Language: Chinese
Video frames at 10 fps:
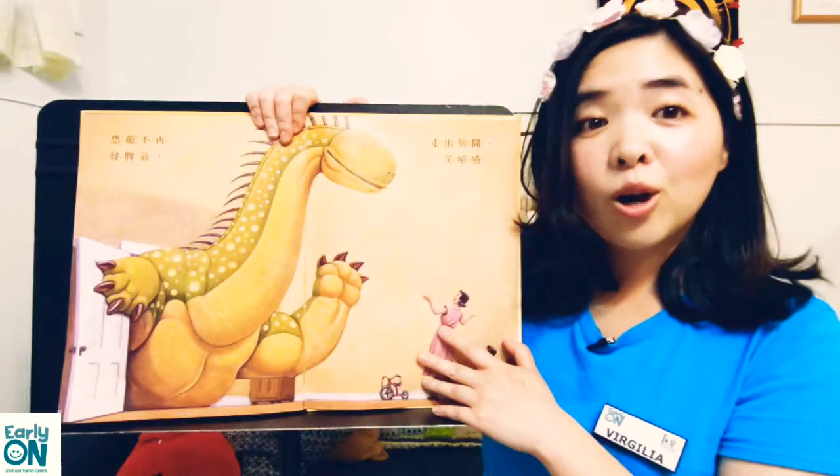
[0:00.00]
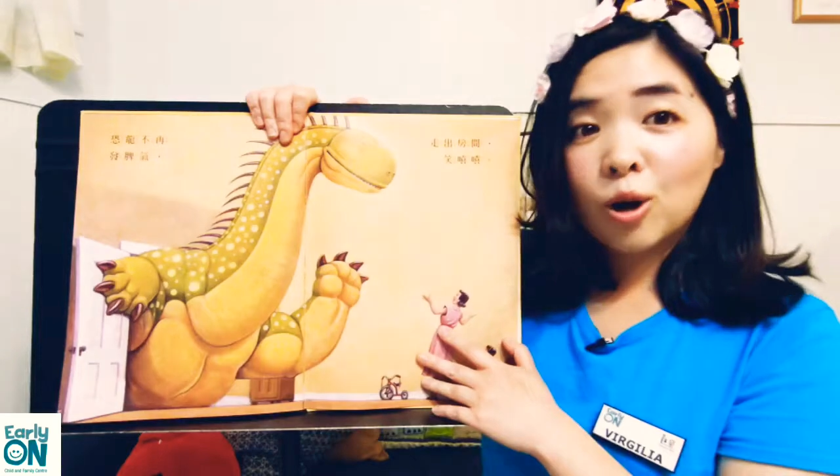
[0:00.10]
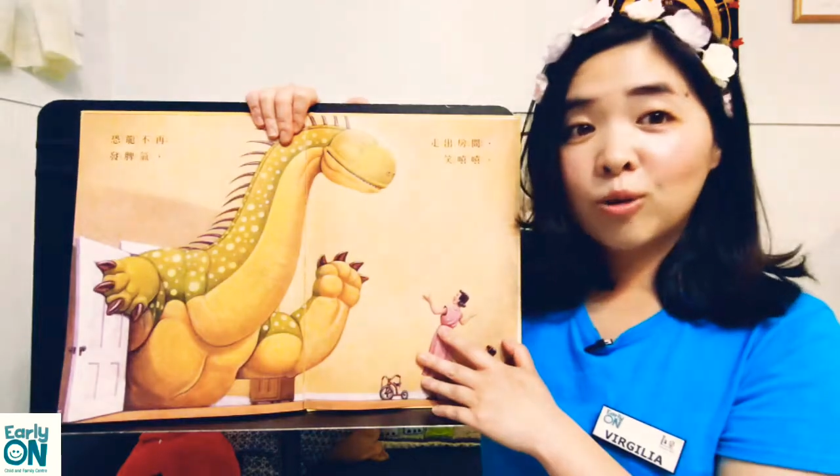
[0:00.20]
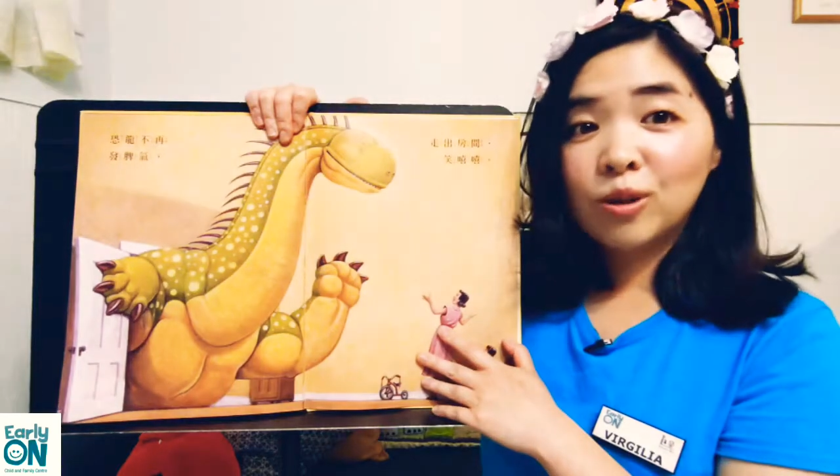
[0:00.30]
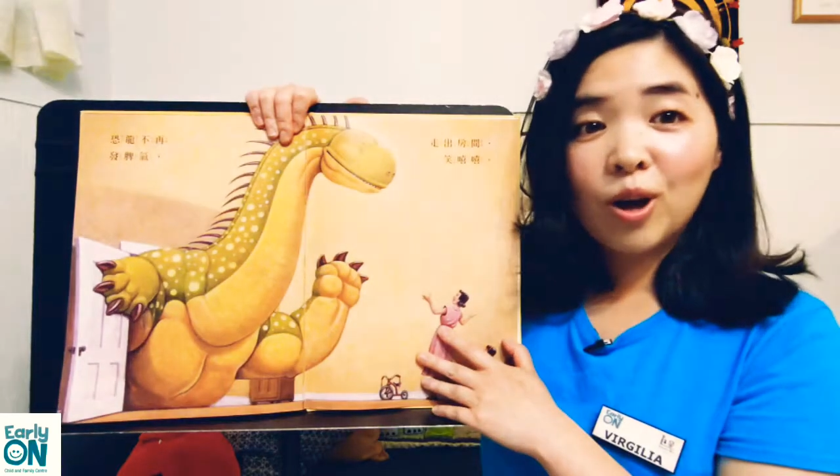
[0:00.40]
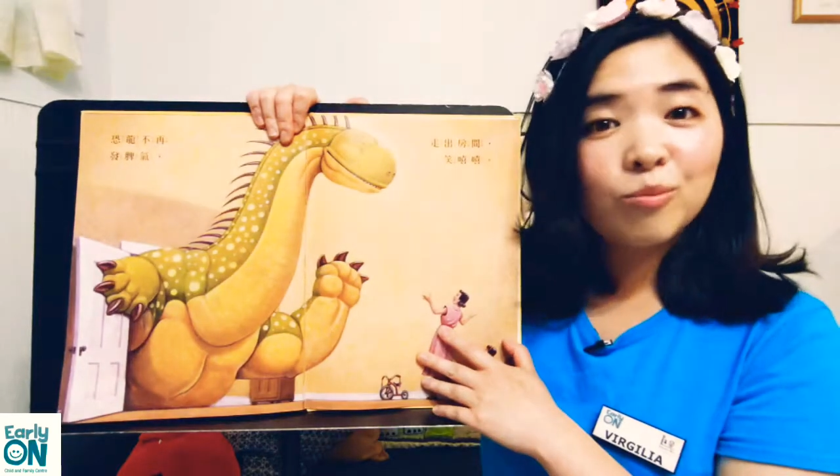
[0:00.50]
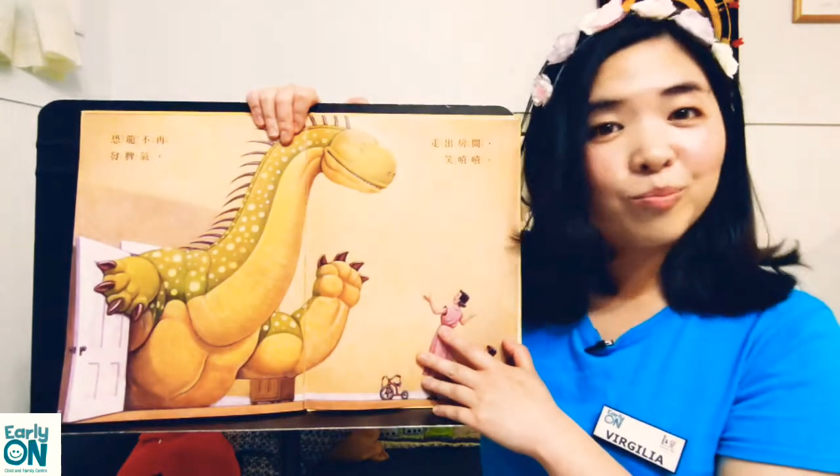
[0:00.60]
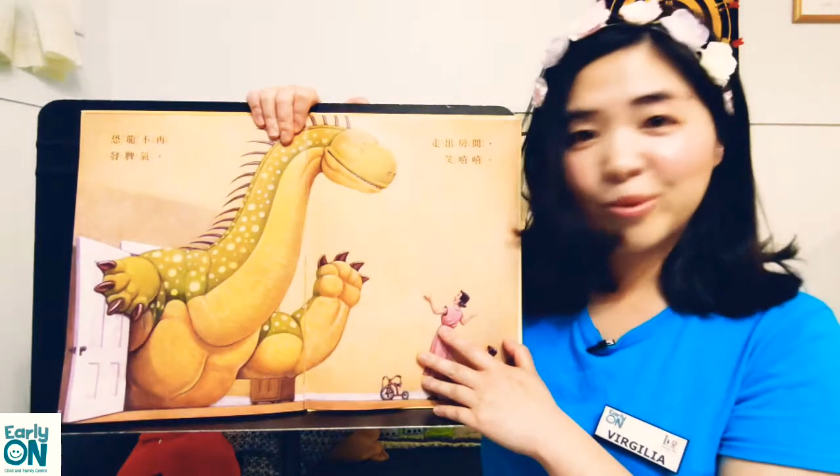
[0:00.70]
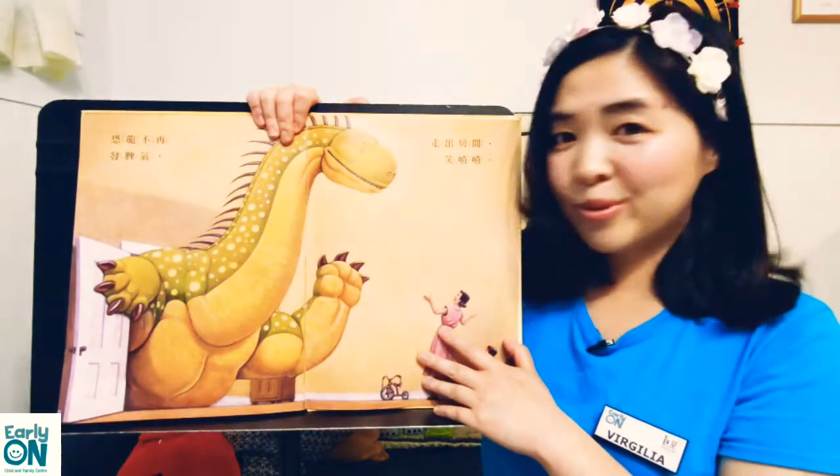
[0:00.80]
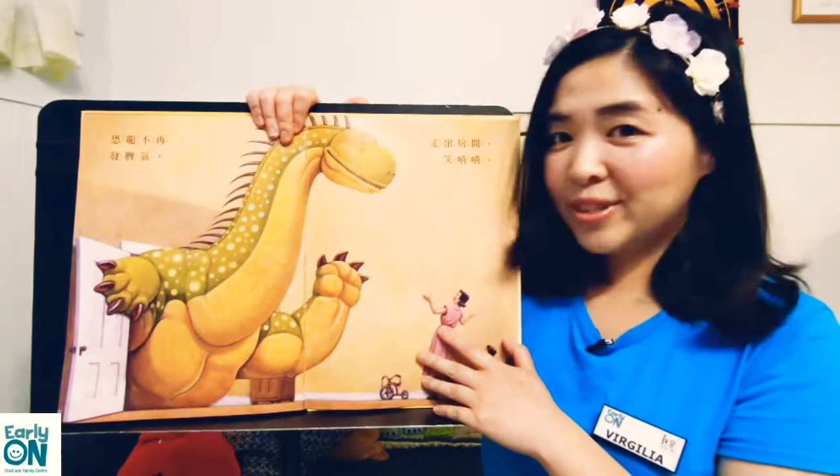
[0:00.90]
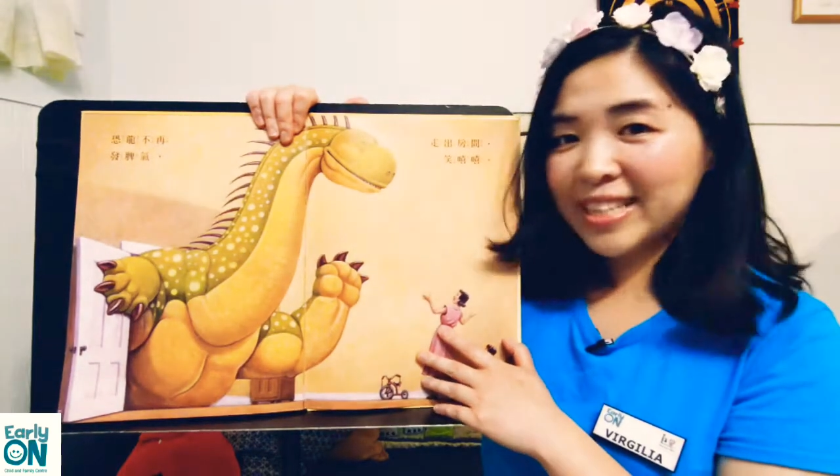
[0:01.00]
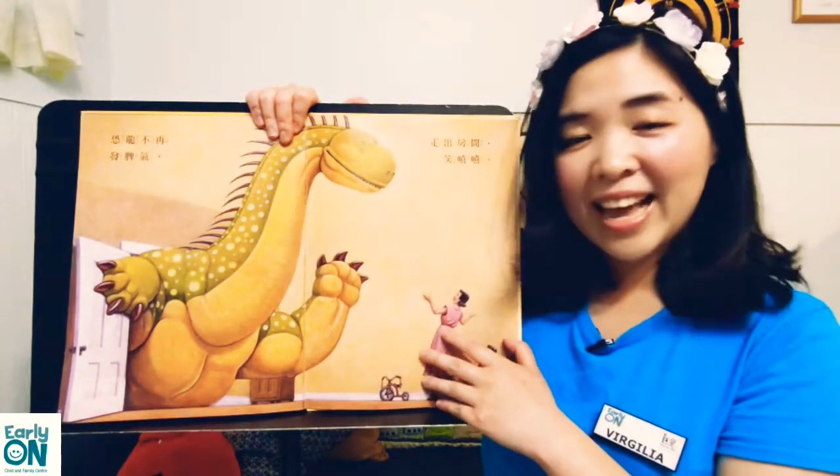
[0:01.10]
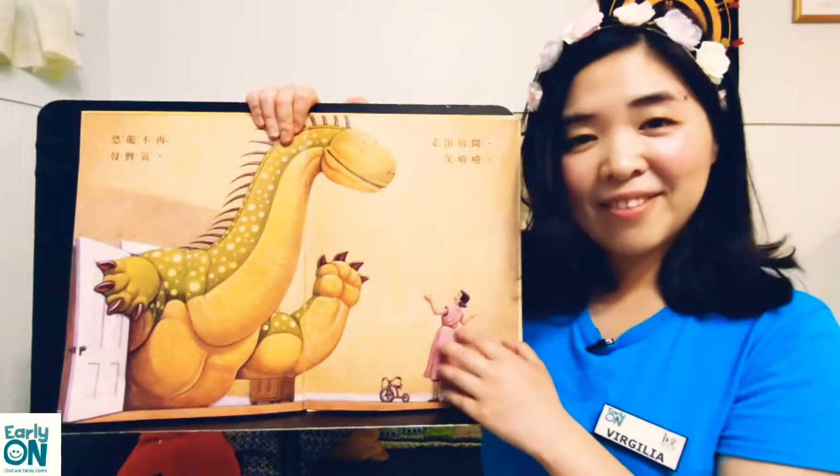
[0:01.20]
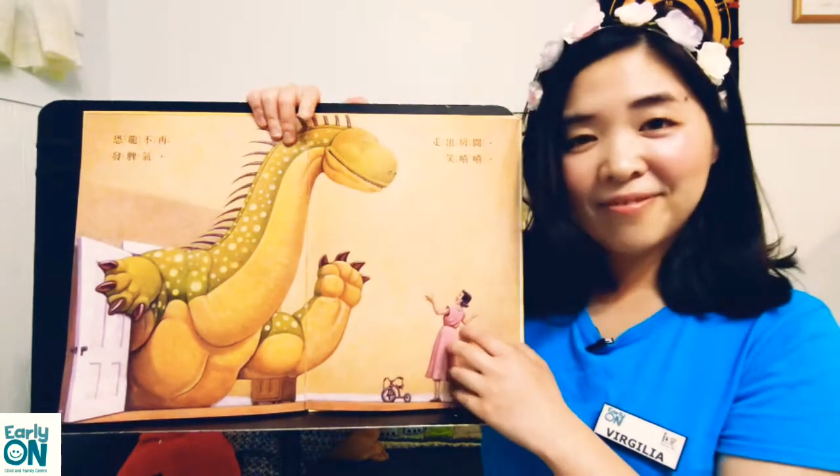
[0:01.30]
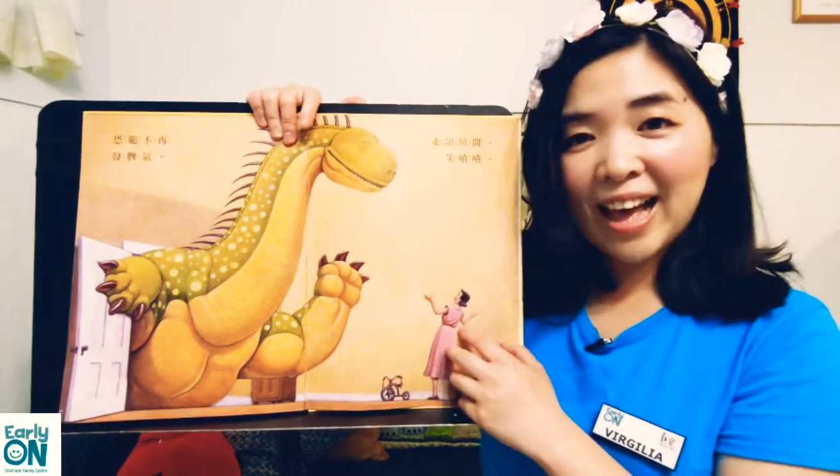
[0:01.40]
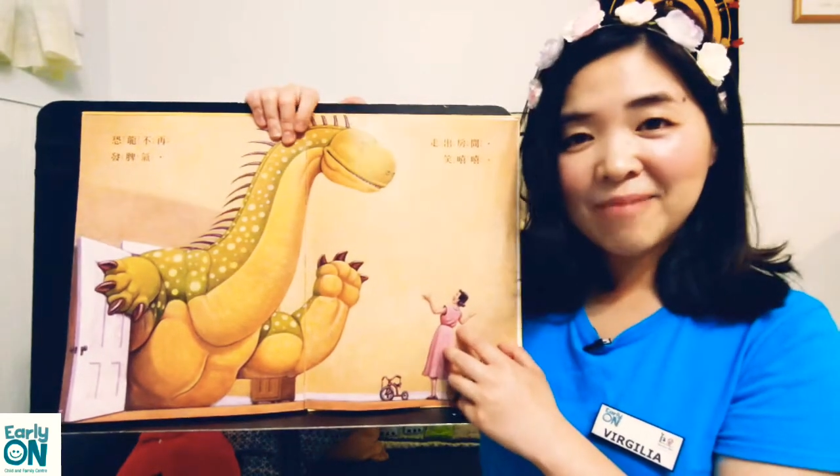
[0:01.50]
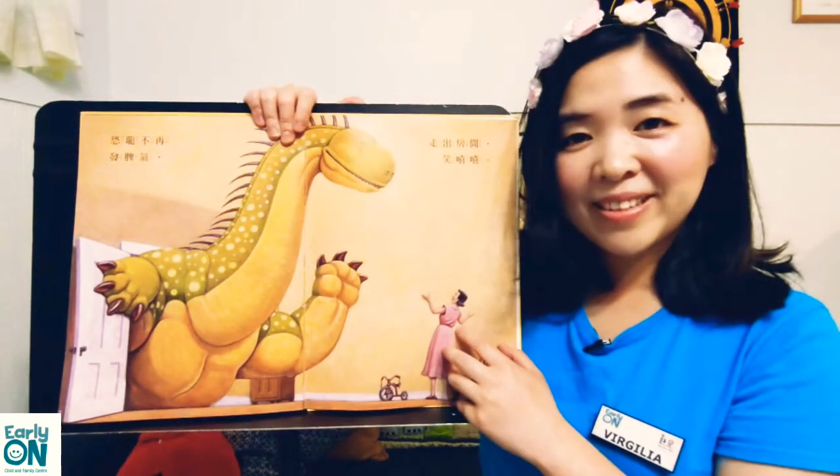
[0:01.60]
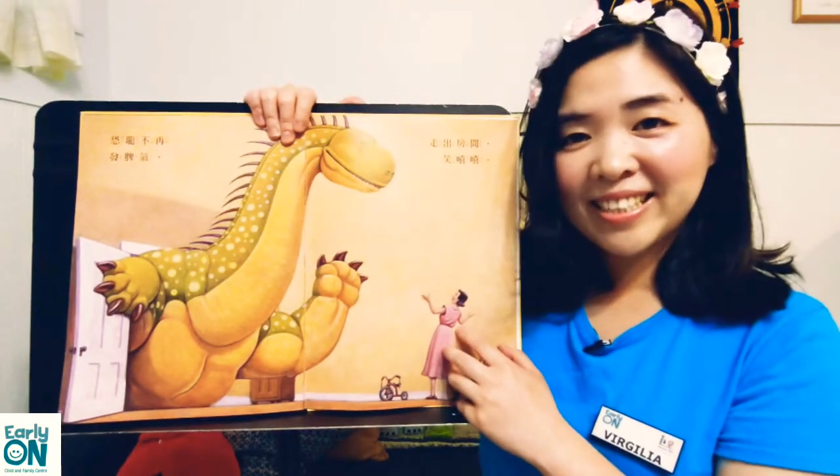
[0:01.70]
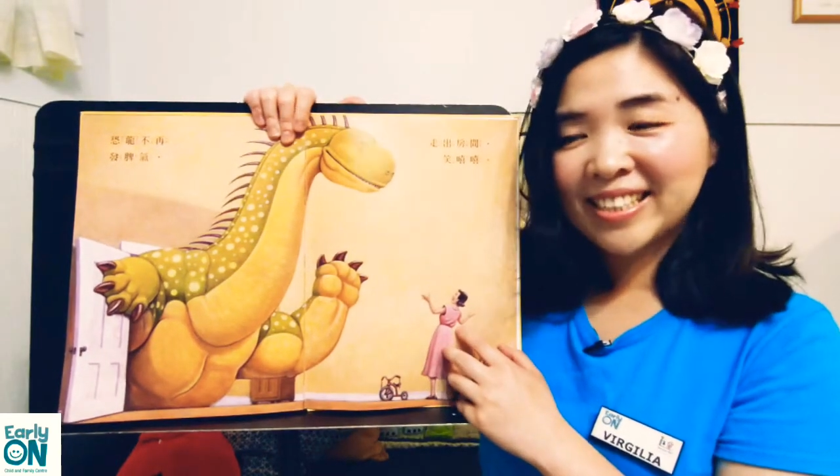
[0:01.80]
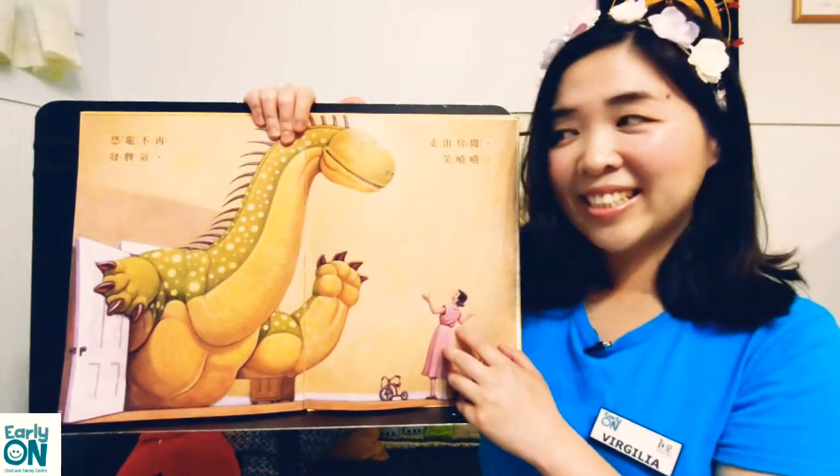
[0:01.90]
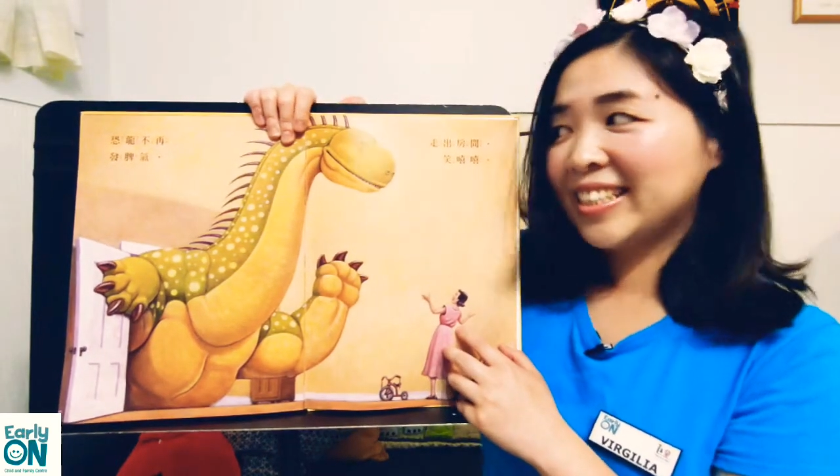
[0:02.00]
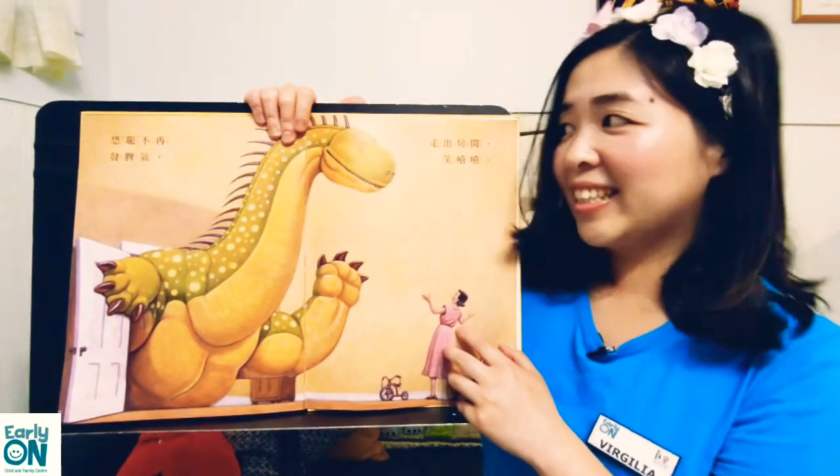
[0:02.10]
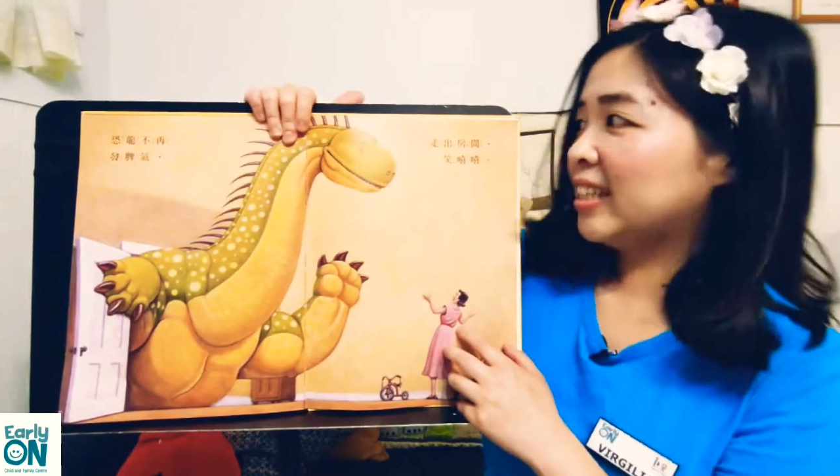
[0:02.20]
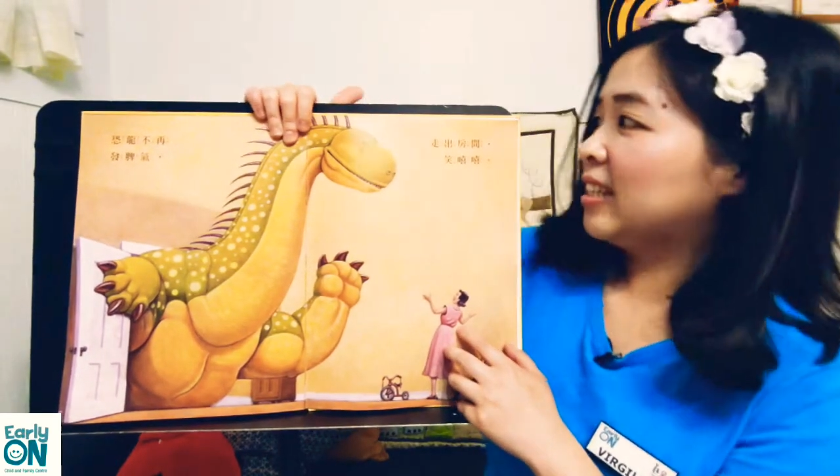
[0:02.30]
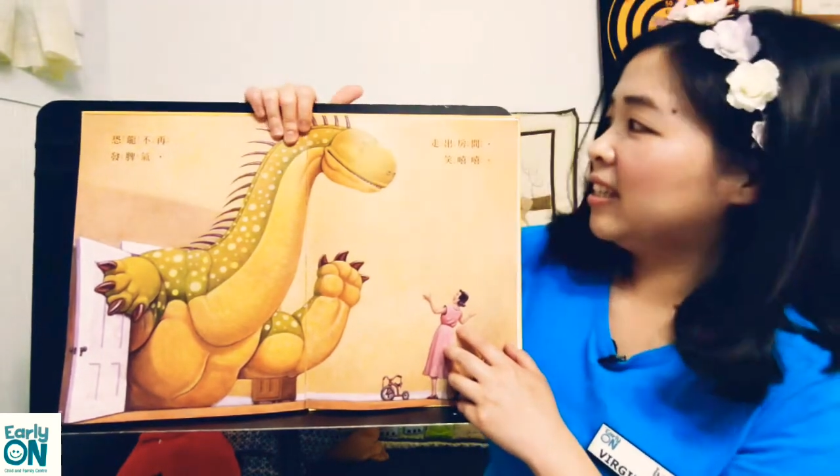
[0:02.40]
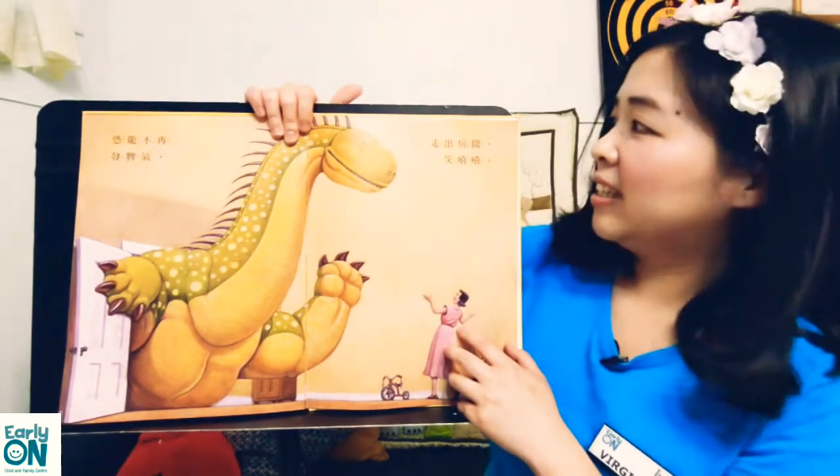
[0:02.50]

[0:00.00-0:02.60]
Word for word: 恐龙不再发脾气，